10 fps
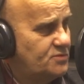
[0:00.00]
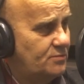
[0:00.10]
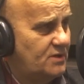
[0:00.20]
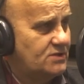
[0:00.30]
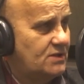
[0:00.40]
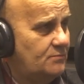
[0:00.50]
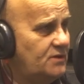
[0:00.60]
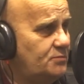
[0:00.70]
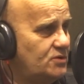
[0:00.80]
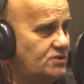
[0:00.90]

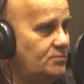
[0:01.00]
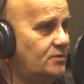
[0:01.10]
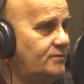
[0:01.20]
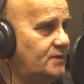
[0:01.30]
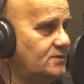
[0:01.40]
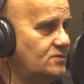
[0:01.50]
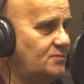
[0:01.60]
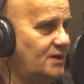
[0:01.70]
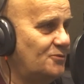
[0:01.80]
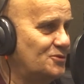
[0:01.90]
przepraszamy i prosimy o
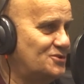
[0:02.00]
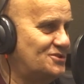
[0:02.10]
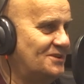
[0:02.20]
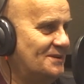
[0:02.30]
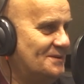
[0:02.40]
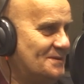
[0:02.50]
wyrozumiałość.